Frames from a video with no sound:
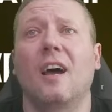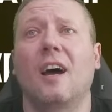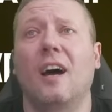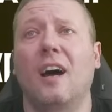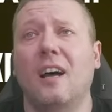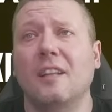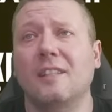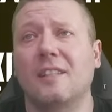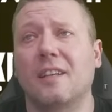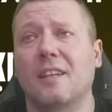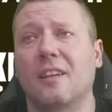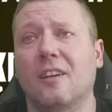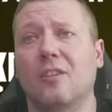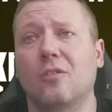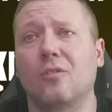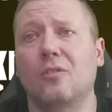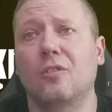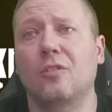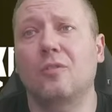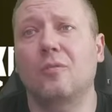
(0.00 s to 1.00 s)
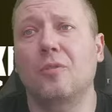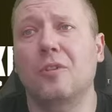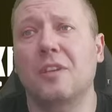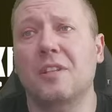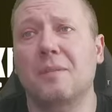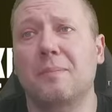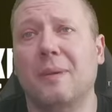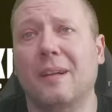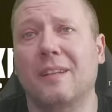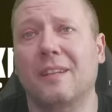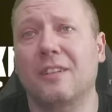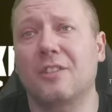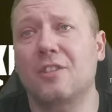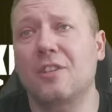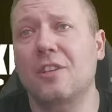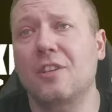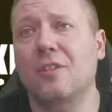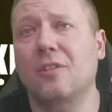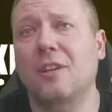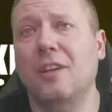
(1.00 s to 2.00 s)
a cena kontynuuje spadek,
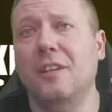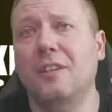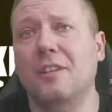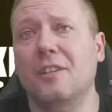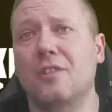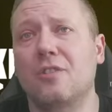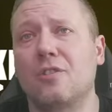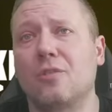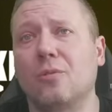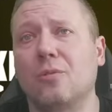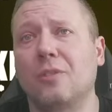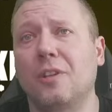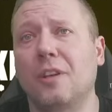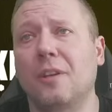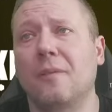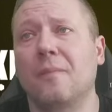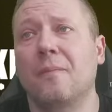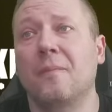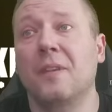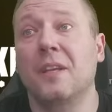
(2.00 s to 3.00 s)
czyli kolejne zrzuty.